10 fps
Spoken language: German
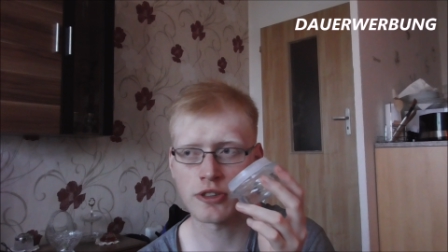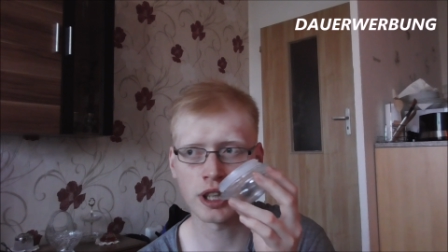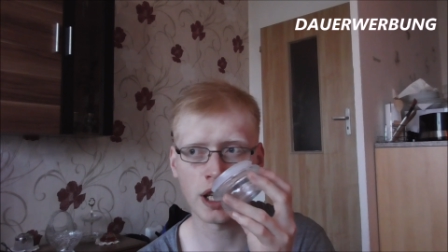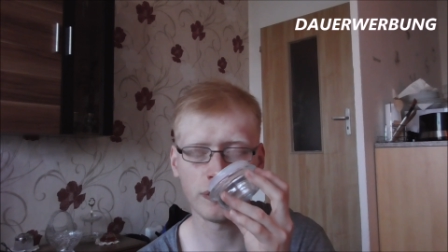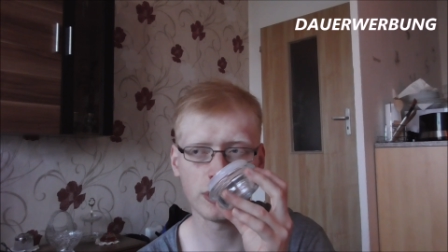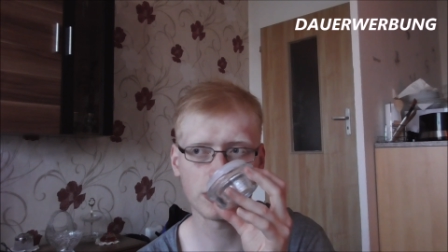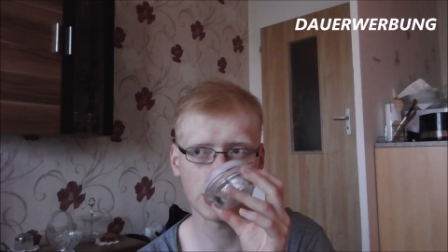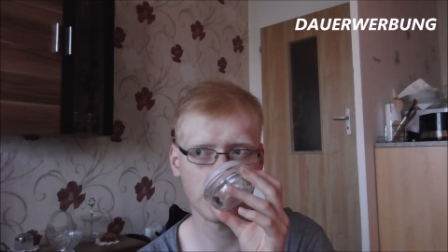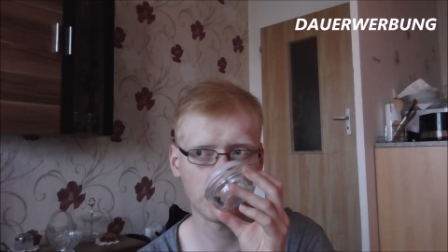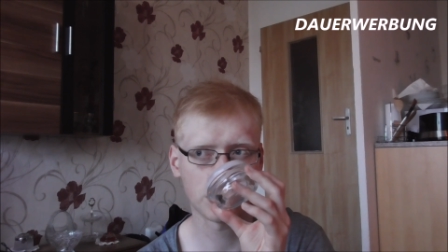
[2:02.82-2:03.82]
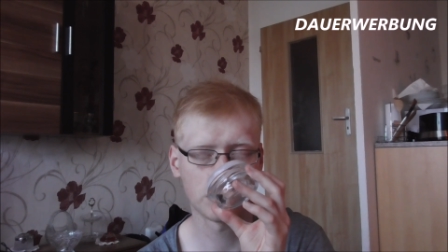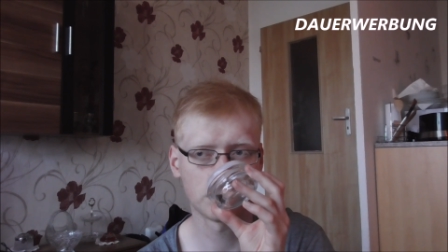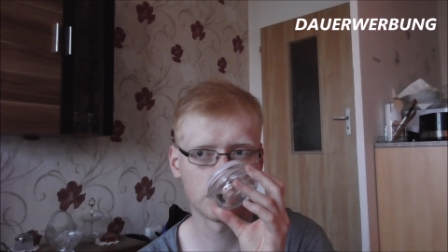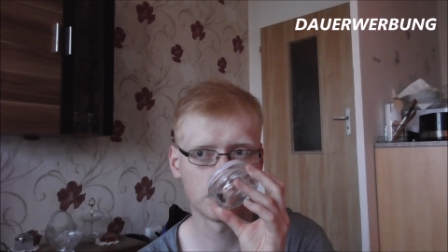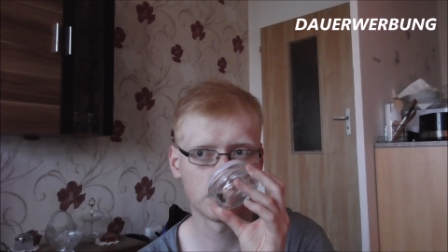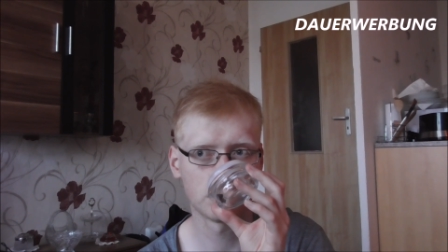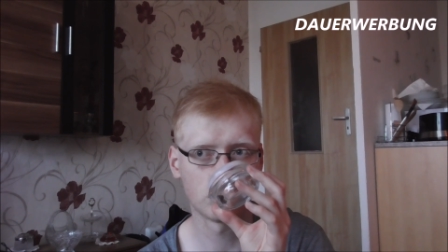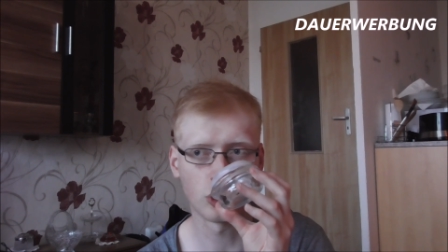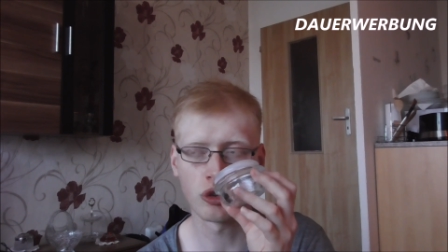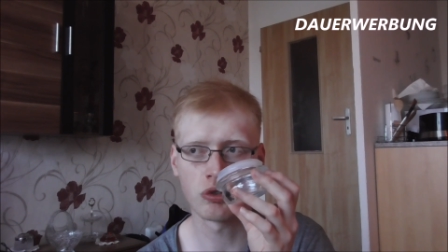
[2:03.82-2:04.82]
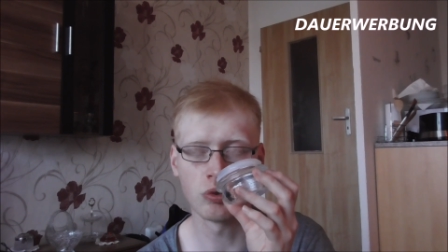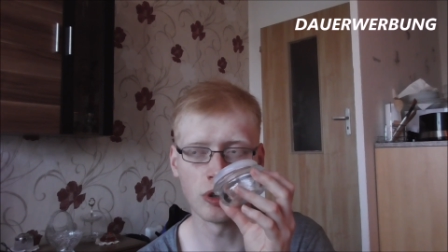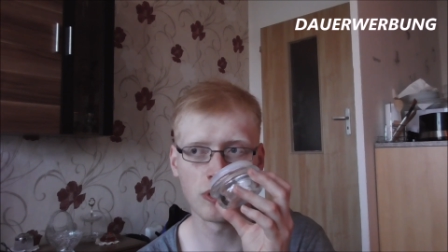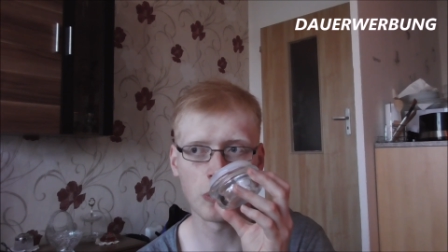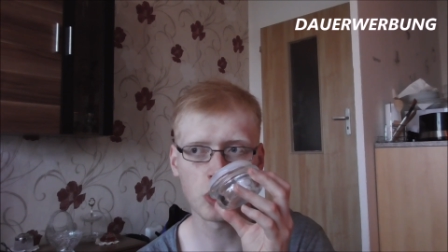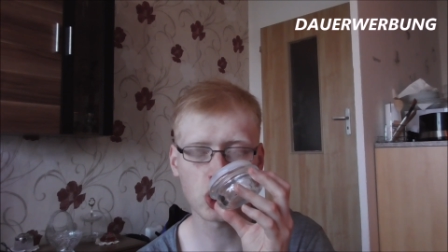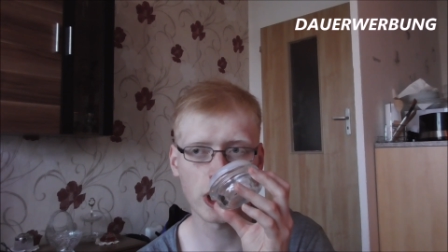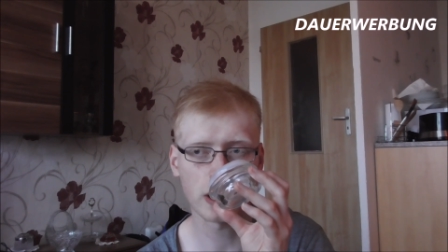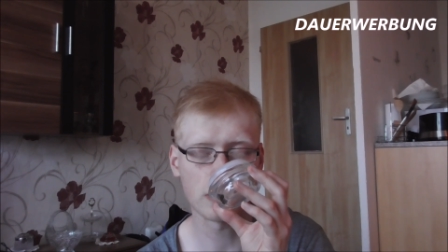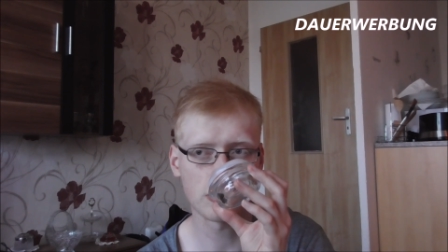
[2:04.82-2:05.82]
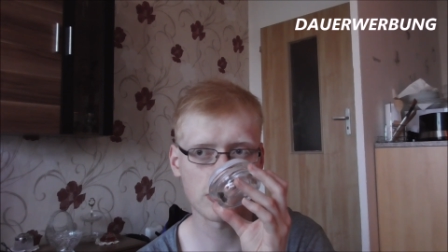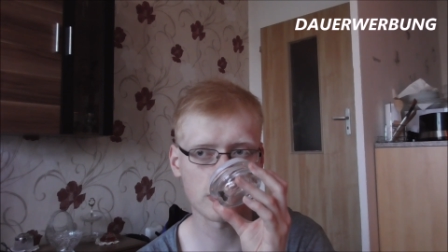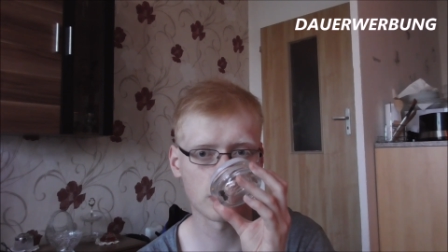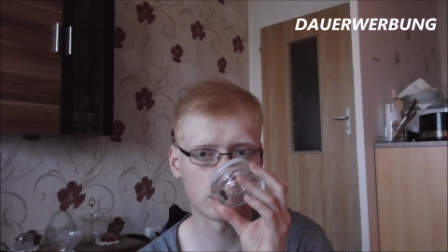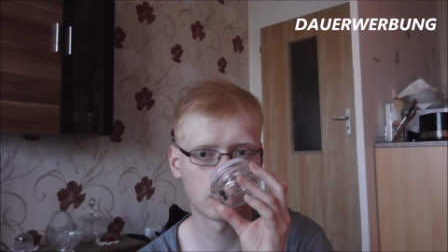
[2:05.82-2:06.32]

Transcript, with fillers: Tasse Kaffee trinkt, dazu eine Zimtschnecke isst